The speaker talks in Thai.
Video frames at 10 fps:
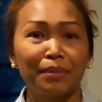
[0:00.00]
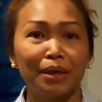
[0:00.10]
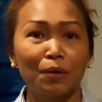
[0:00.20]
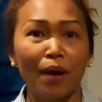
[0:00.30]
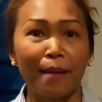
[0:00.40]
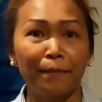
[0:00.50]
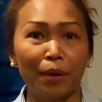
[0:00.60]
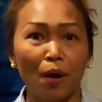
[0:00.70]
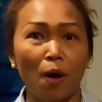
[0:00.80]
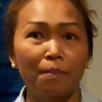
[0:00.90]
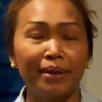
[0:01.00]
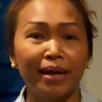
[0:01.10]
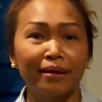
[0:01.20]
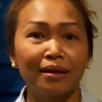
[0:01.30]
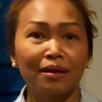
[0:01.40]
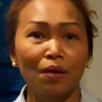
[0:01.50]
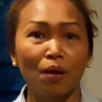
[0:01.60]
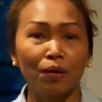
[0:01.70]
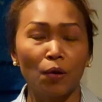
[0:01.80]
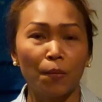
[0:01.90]
มีความพร้อมในเรื่องข
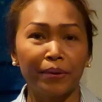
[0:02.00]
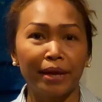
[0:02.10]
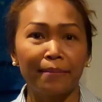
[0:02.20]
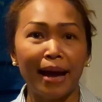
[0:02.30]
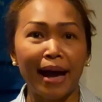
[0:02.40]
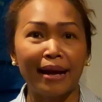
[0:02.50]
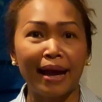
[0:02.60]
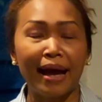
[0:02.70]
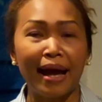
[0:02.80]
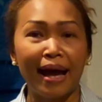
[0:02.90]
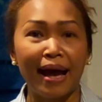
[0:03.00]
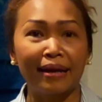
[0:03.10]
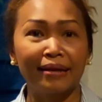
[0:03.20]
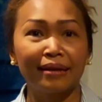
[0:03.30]
องโรงพยาบาลอาหาร